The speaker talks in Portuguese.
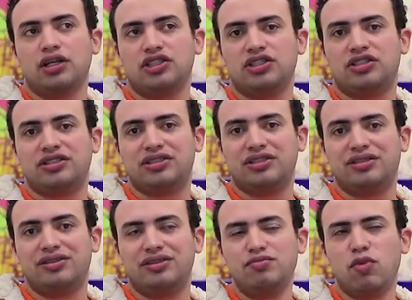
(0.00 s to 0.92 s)
de
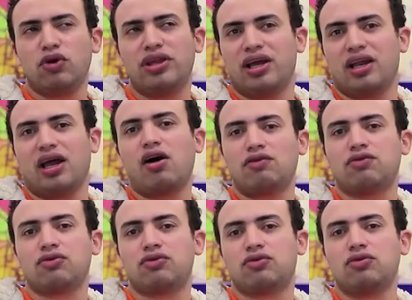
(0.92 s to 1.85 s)
modelar o
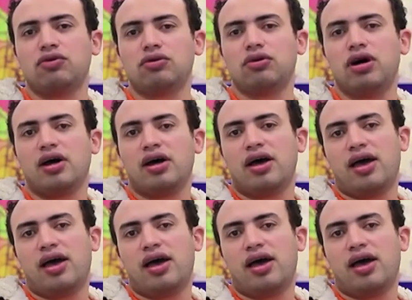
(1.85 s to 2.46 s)
futuro,